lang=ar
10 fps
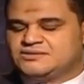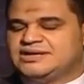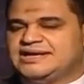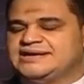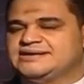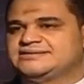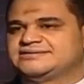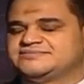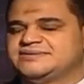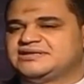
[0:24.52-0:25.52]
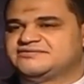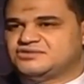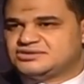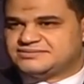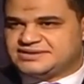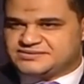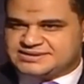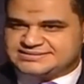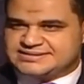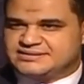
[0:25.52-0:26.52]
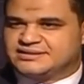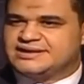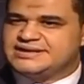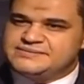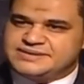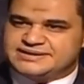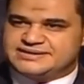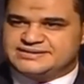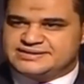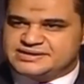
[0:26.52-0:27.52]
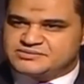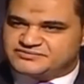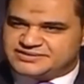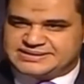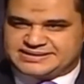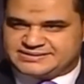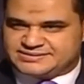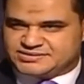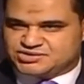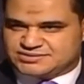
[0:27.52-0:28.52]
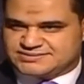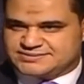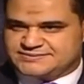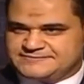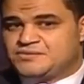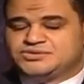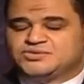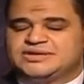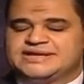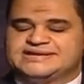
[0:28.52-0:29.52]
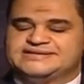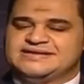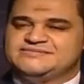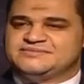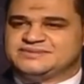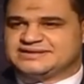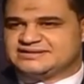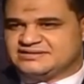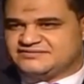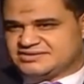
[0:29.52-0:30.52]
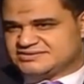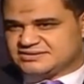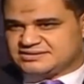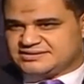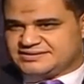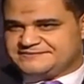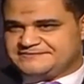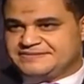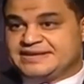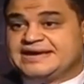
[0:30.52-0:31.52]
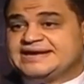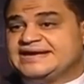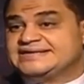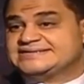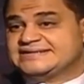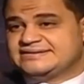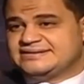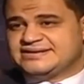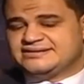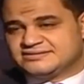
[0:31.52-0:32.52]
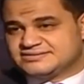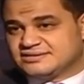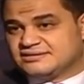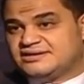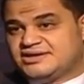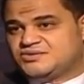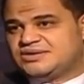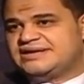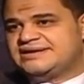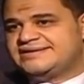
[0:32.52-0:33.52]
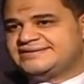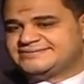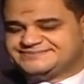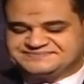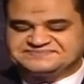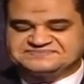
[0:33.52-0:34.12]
كلها حاجات هتثبت لك في وقت من الاوقات ان قليل من الانانيه مفيد لحياتك الشخصيه وتقول لك انا دايما بتخدع في اصدقائي انا حاسه ان انا كده اصدقائي قليلين